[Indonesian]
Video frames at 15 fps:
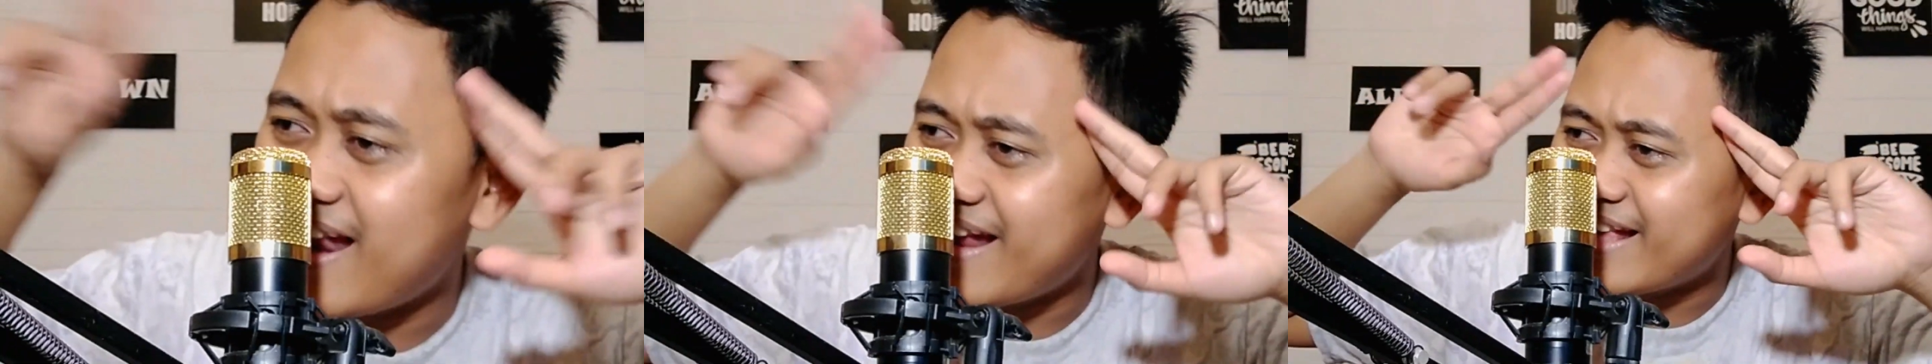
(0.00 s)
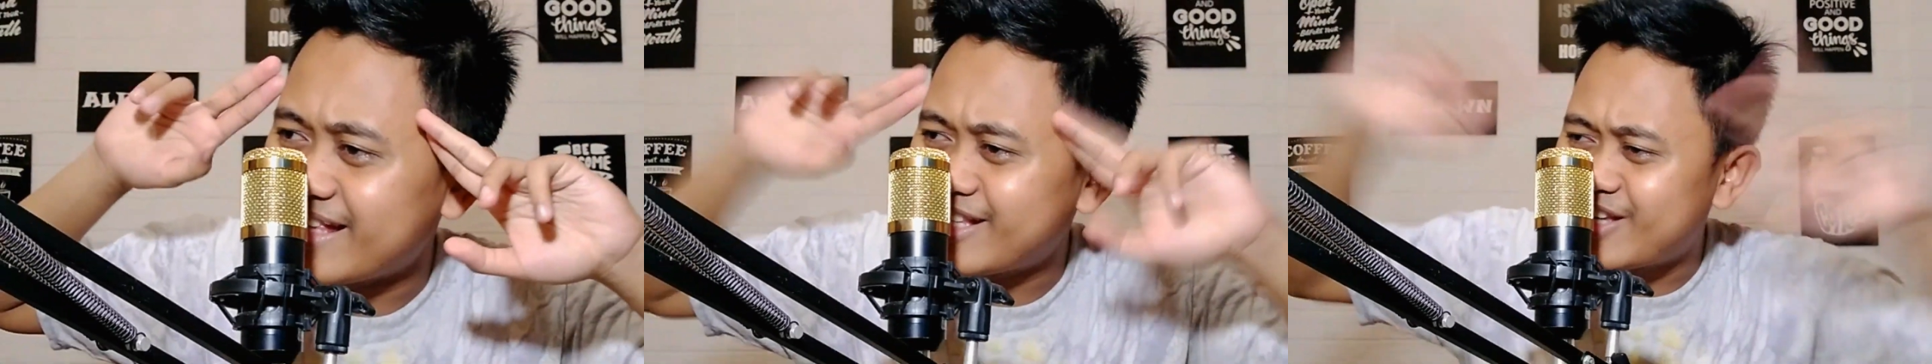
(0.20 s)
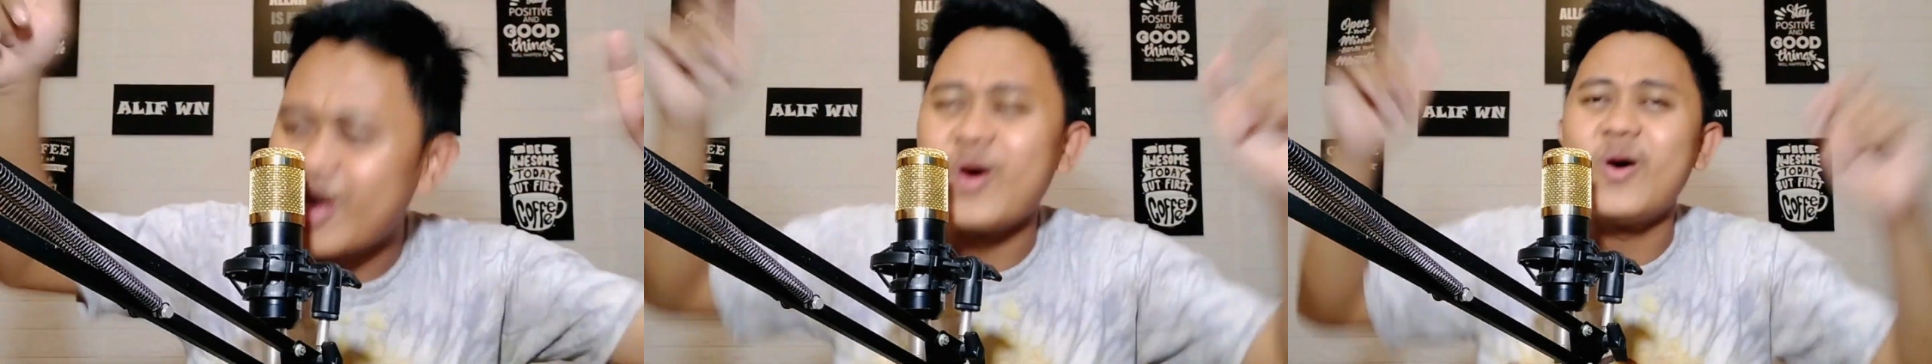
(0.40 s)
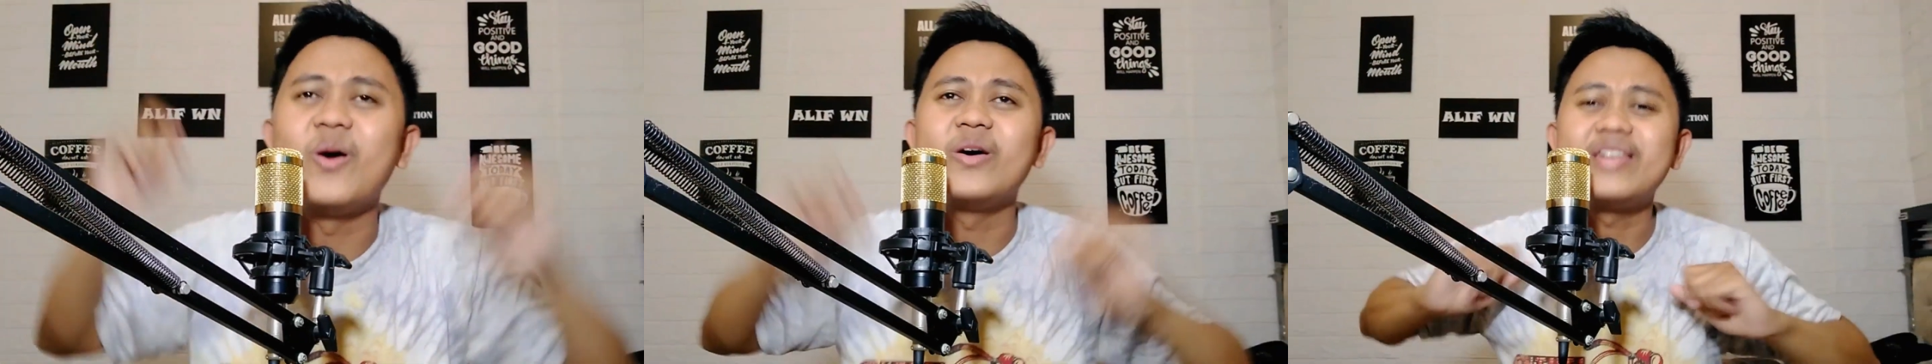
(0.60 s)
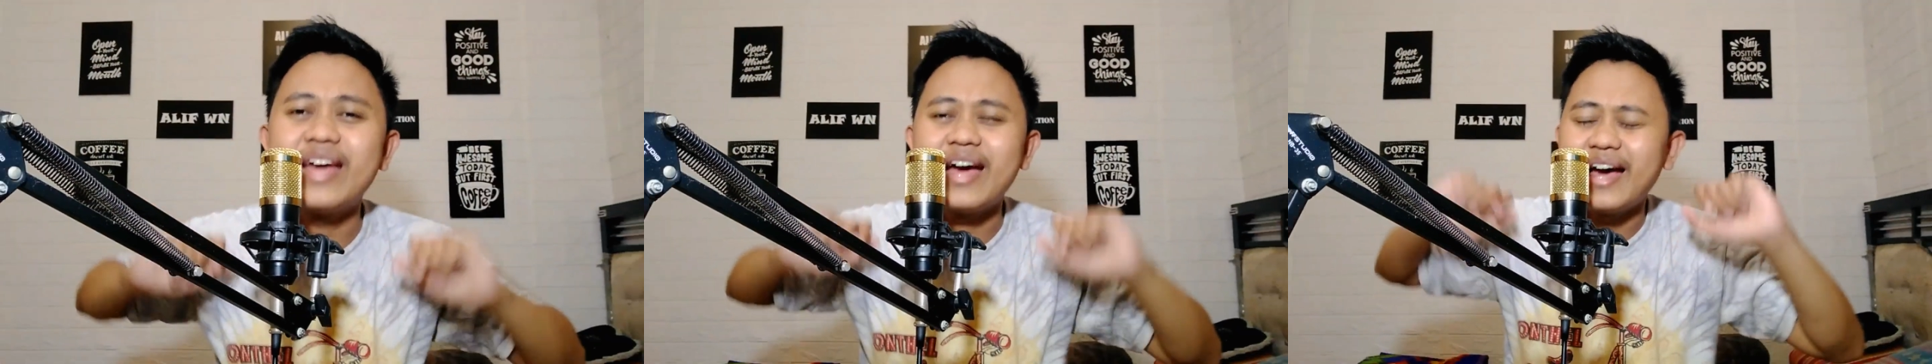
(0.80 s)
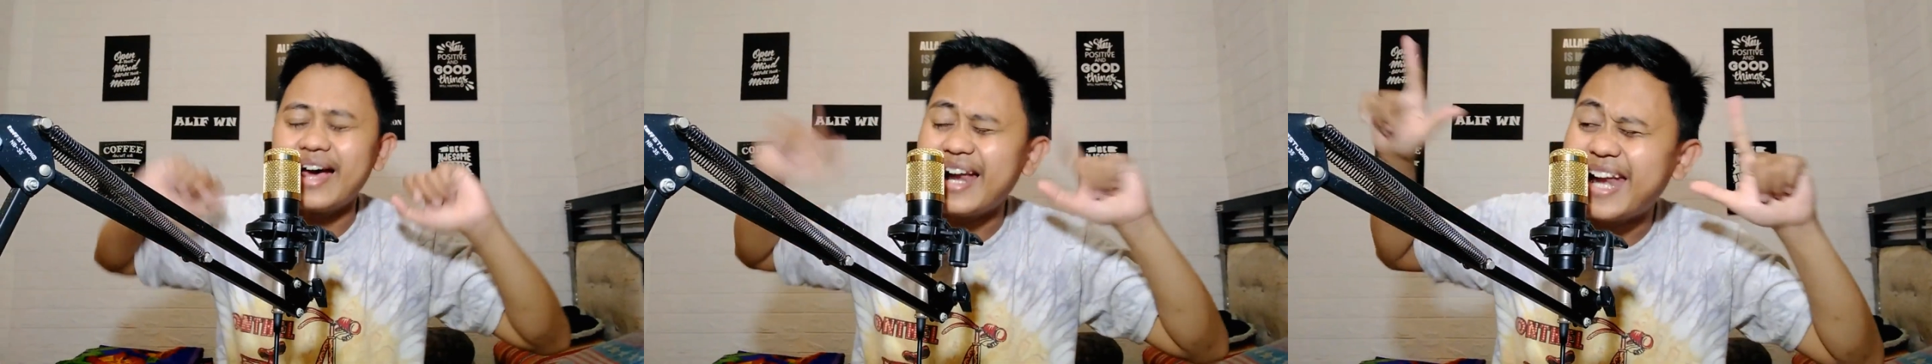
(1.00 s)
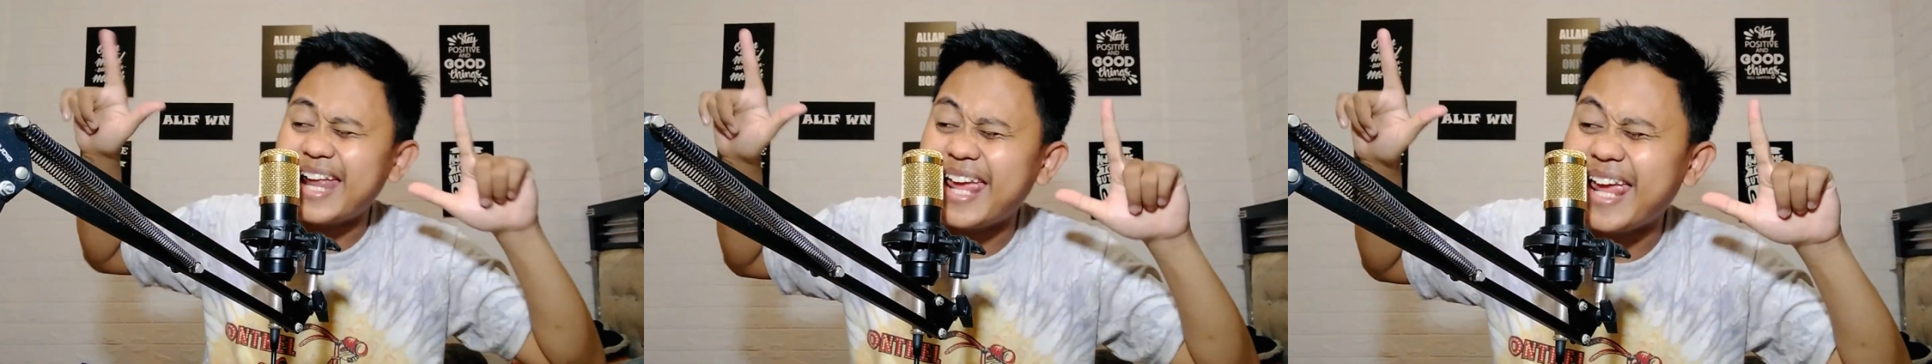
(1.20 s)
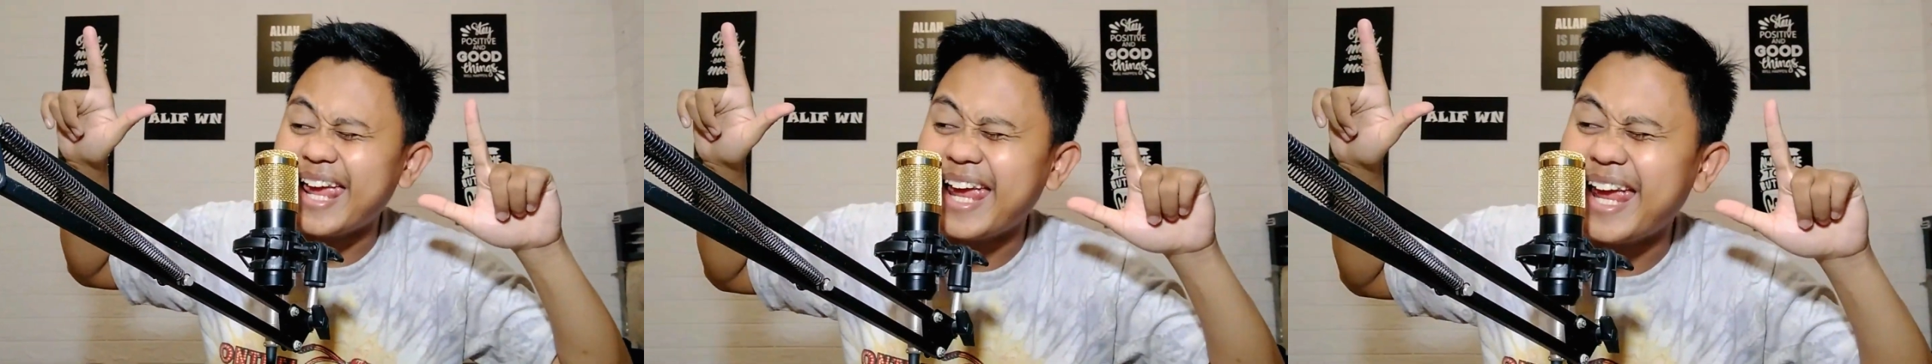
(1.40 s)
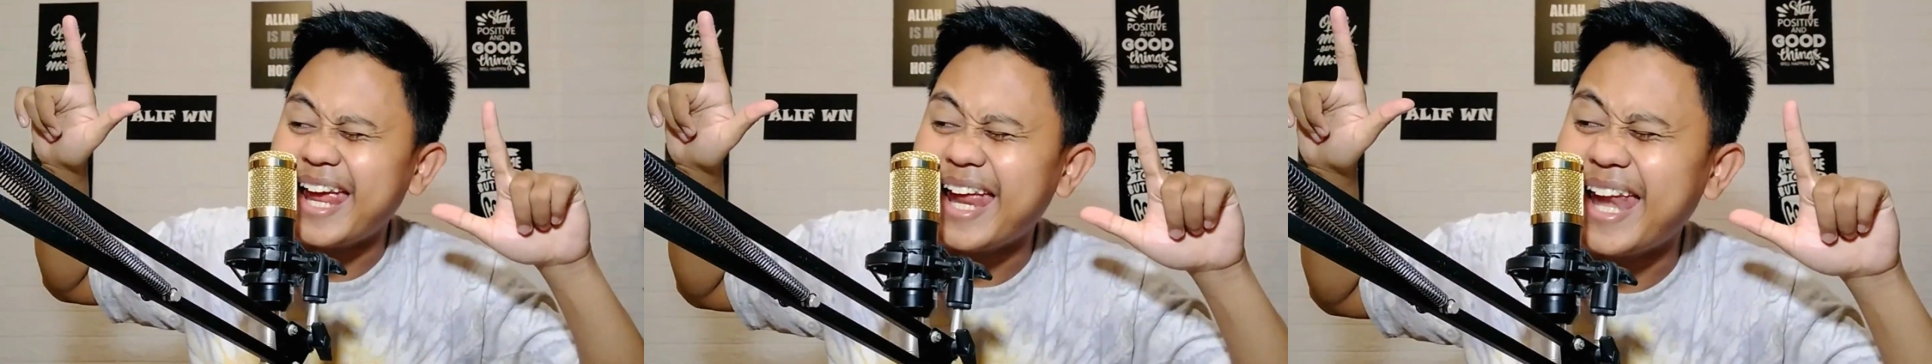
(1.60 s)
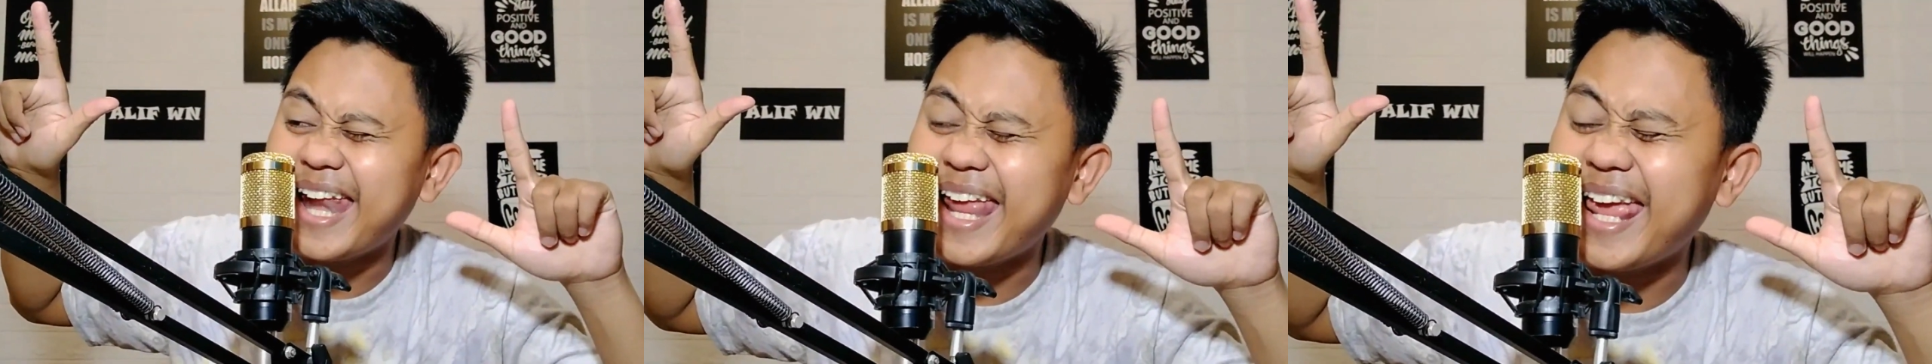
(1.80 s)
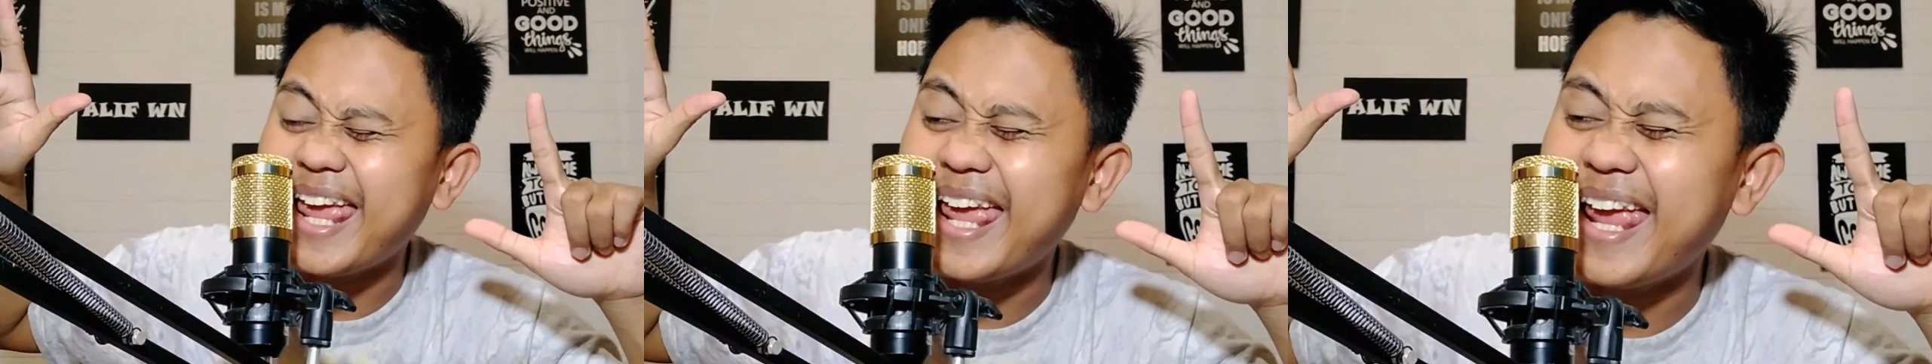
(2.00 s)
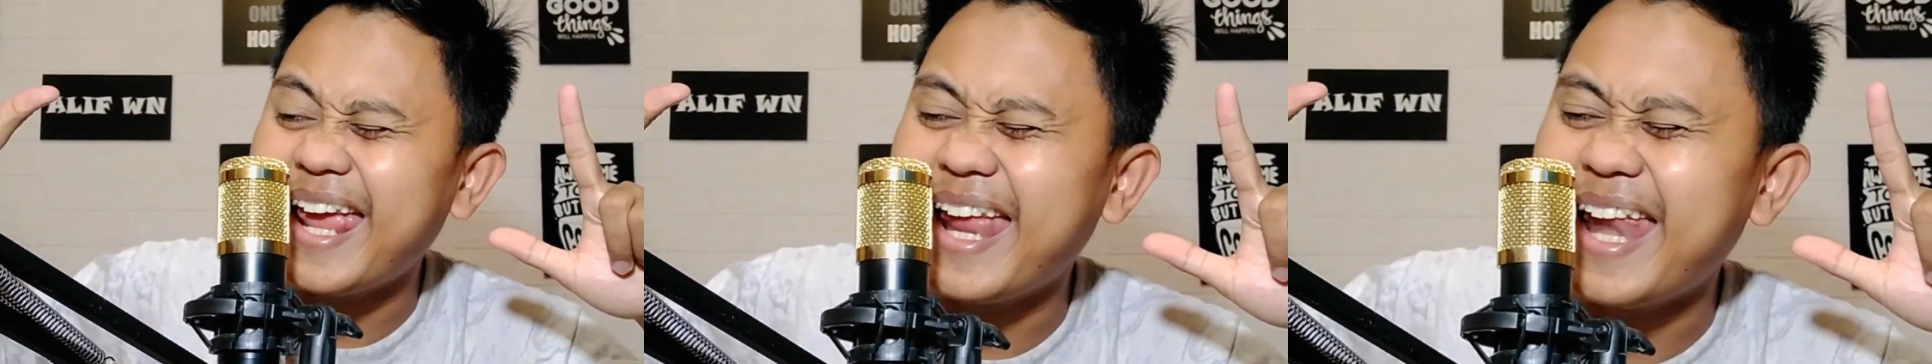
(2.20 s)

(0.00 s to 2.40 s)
Let's go nya. Nih, nih,